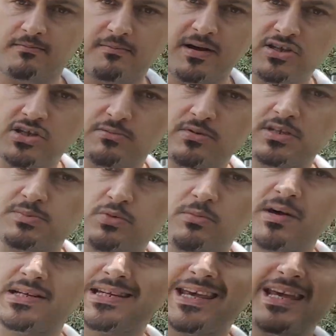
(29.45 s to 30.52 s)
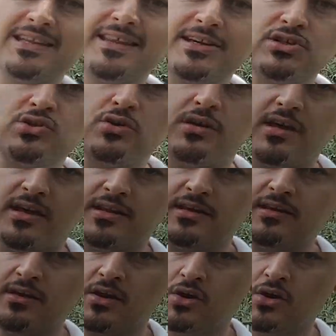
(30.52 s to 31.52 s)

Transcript: başımız bu maskeyi taşıyor yani.